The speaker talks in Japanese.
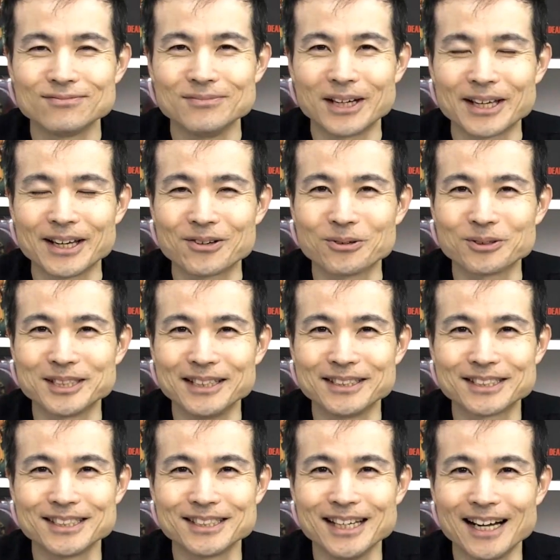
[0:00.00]
結構斬
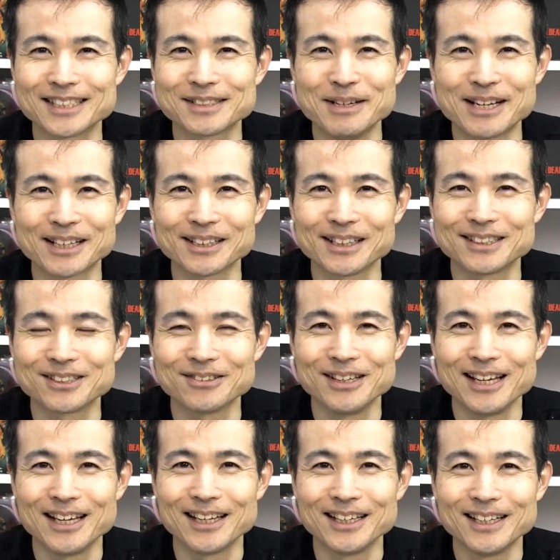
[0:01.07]
新な始まり方ですよね。
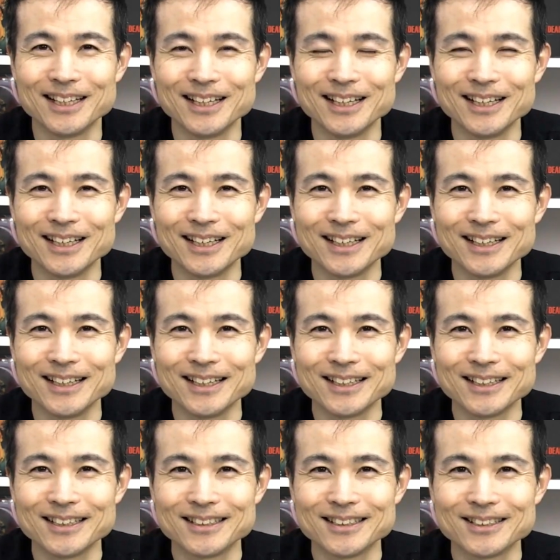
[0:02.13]

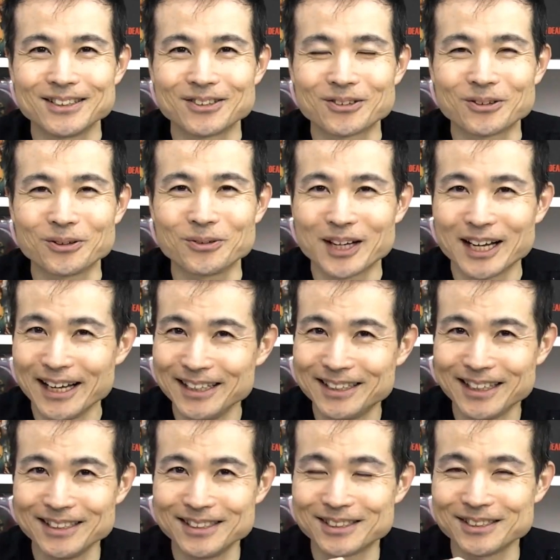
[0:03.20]
この回
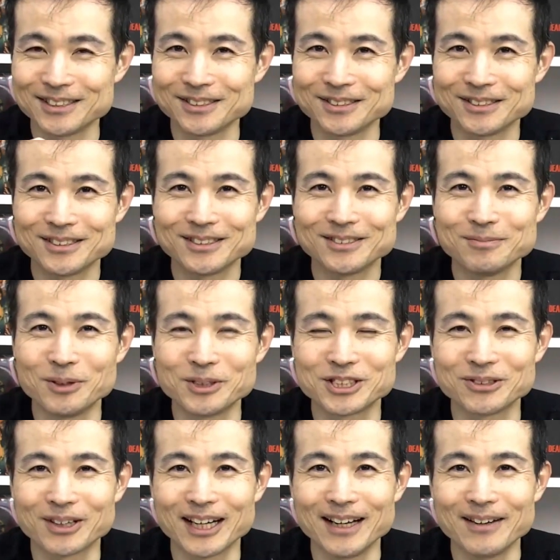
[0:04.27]
転する文字と
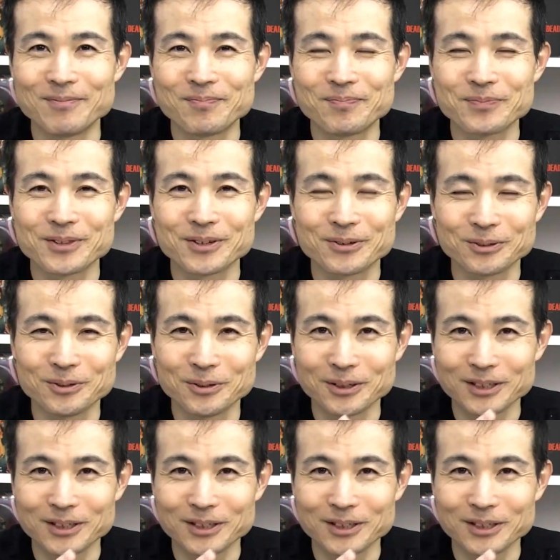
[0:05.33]
か、この